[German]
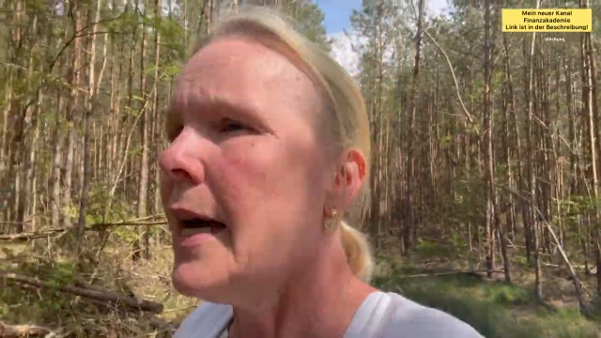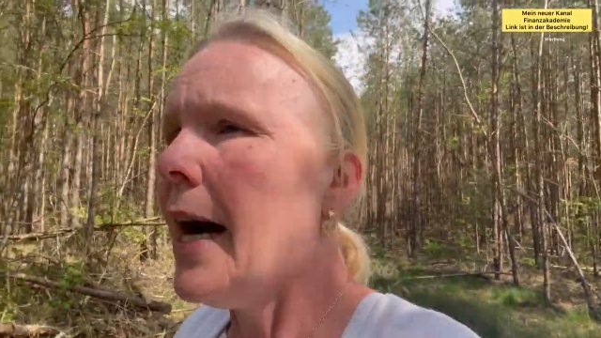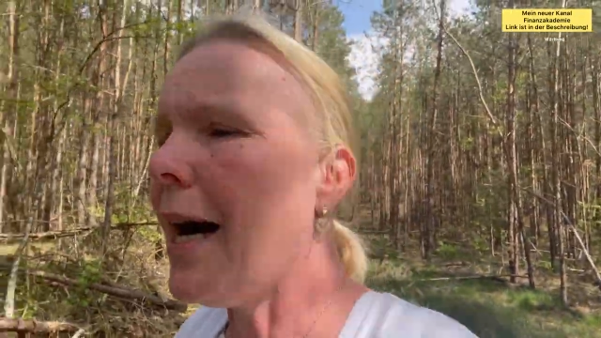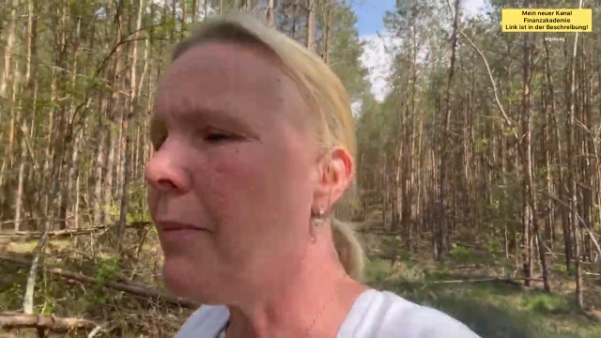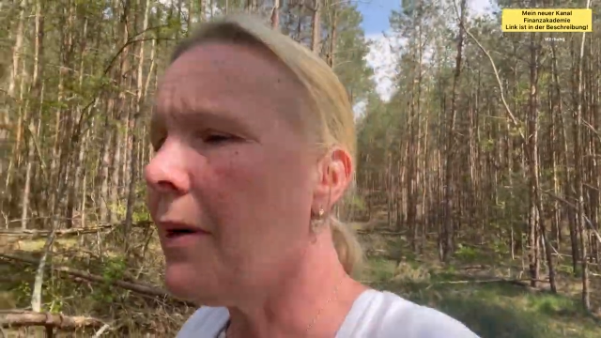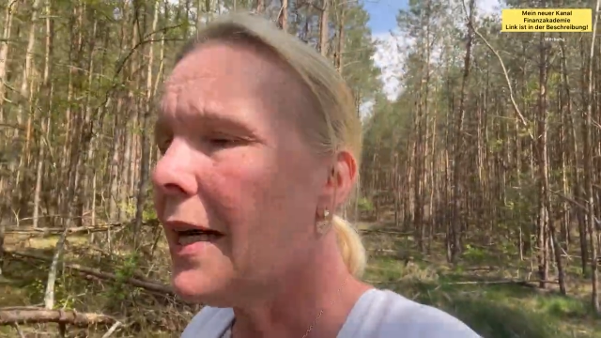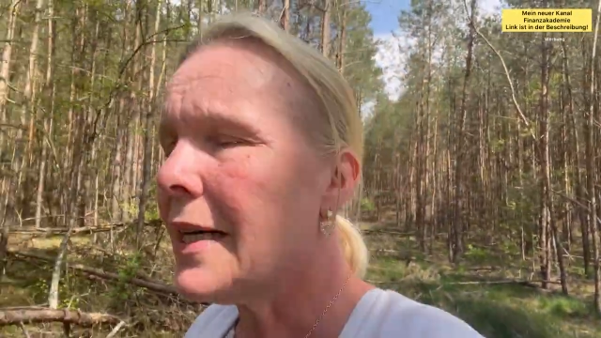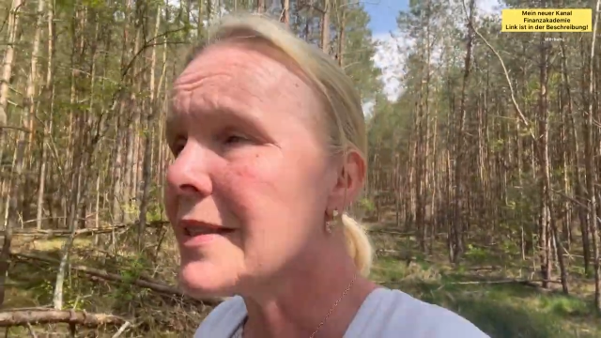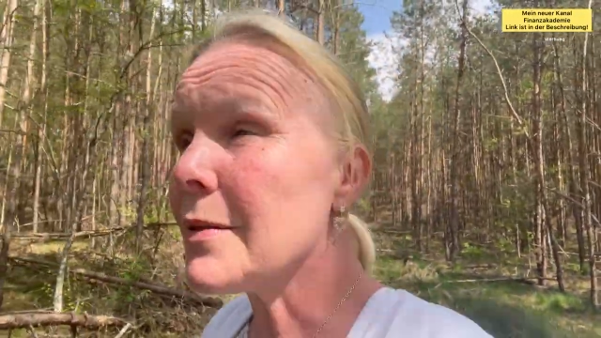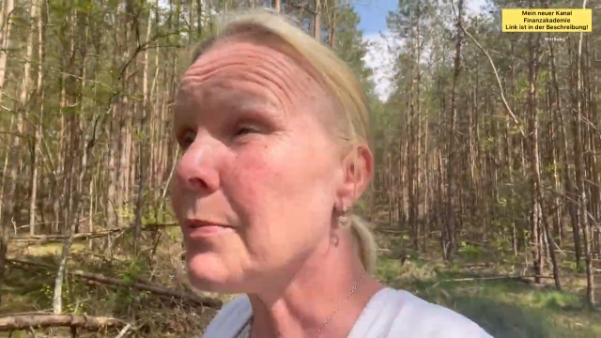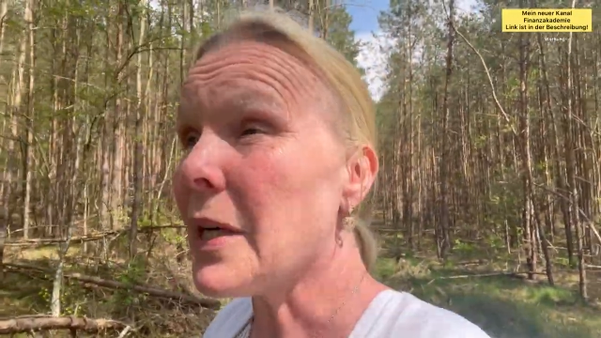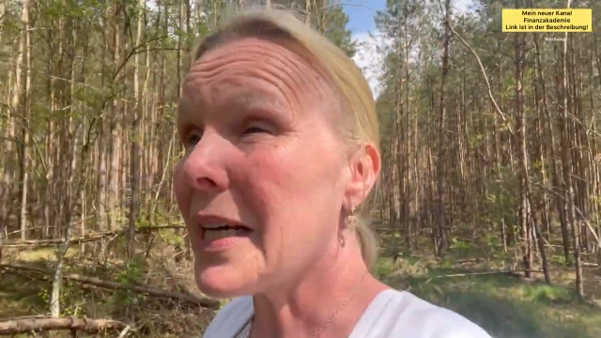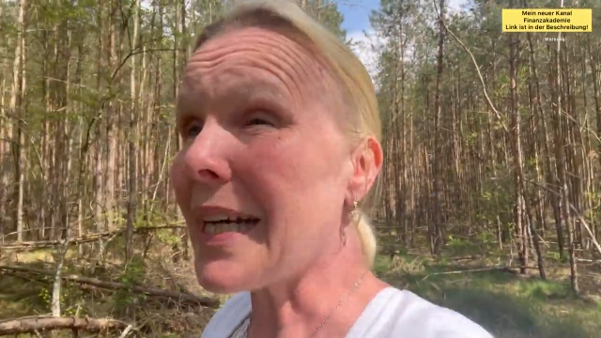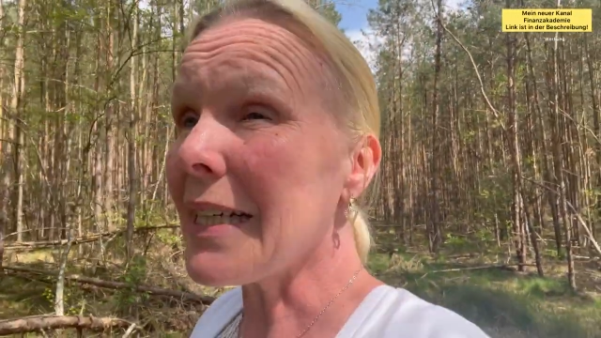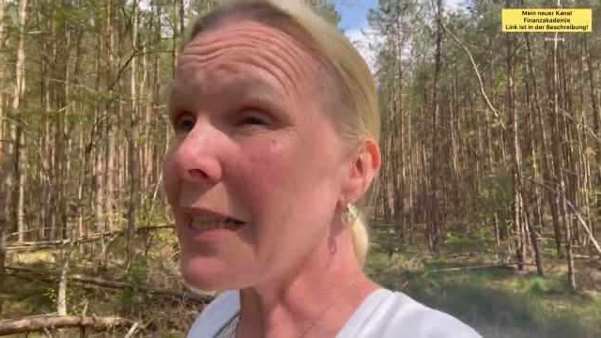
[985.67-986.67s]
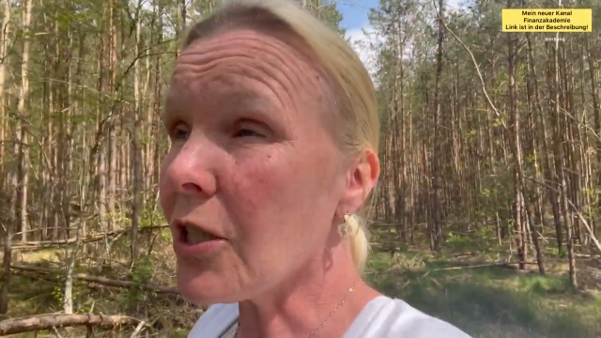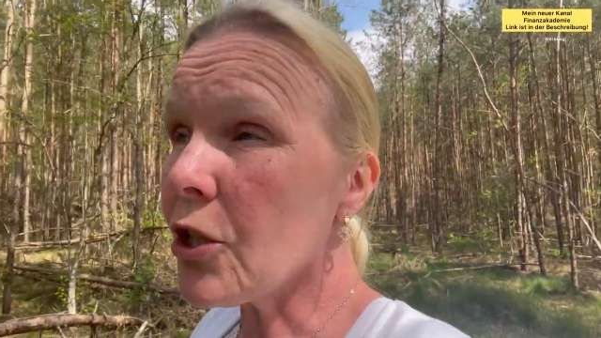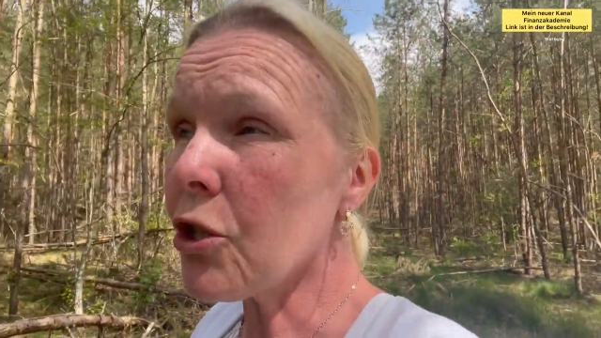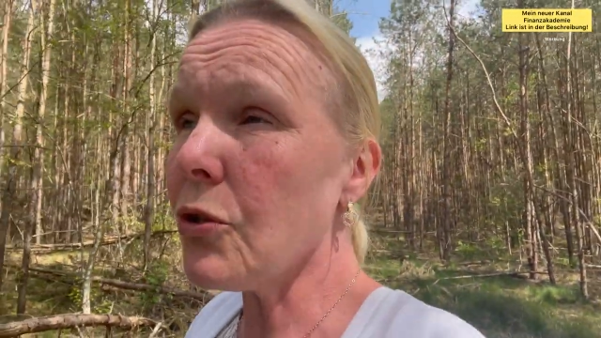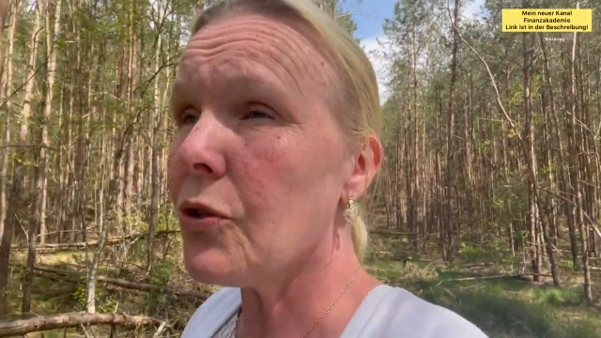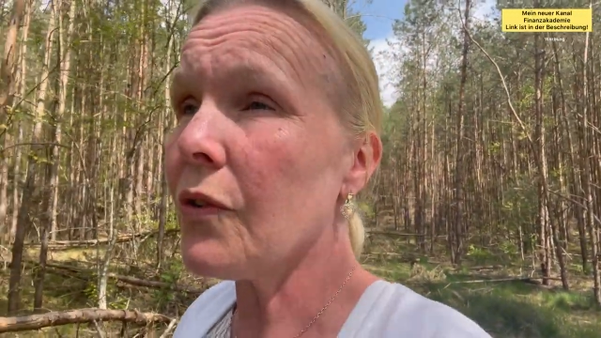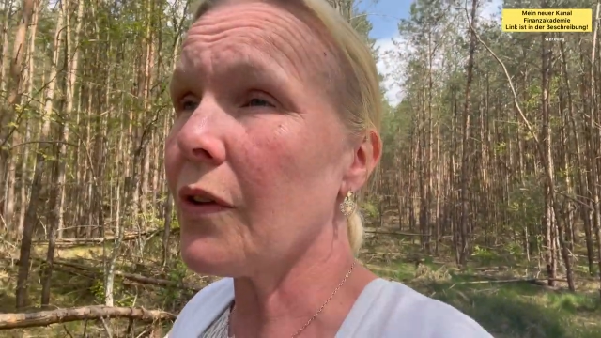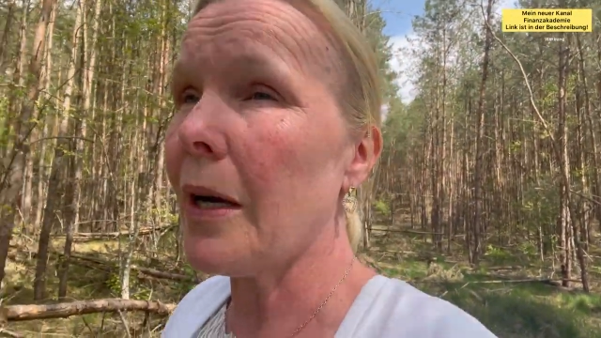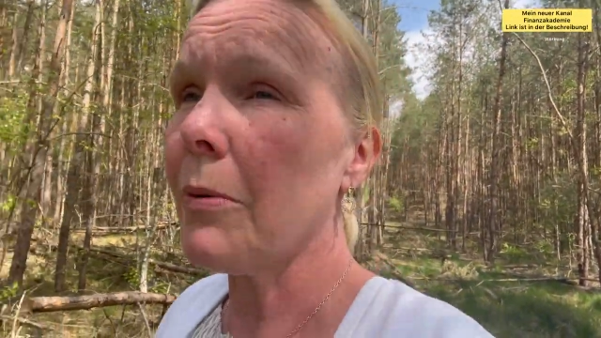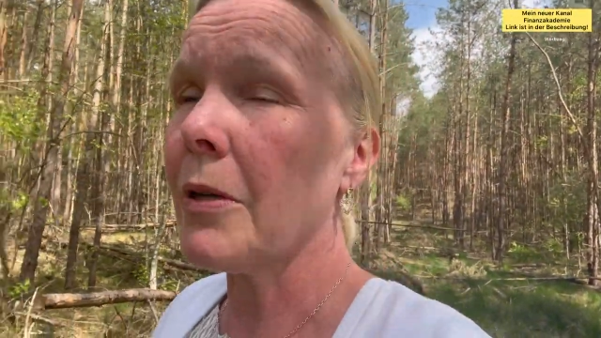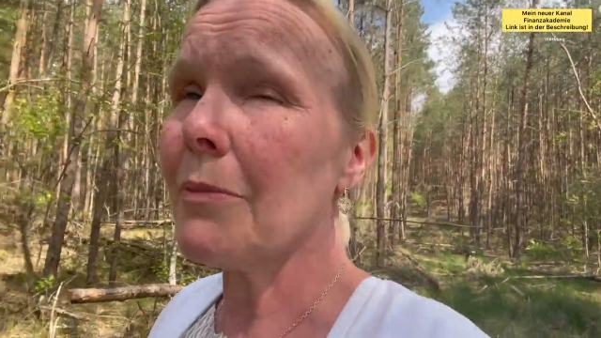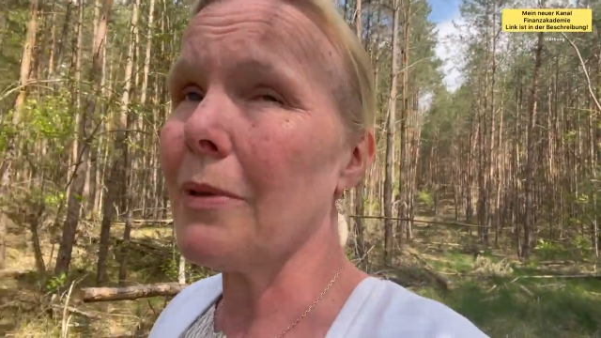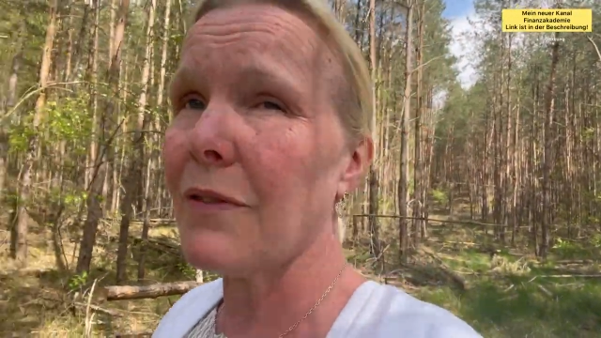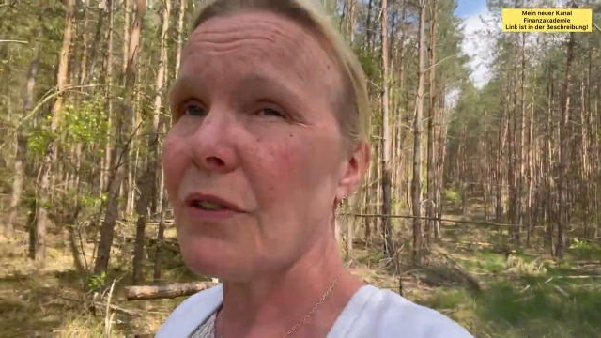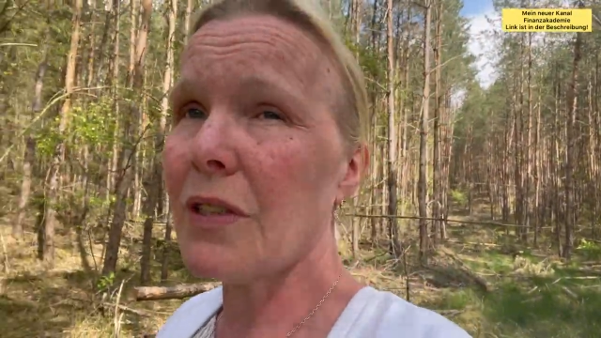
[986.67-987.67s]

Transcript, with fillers: Aber er hat es mir richtig schön sauber gemacht.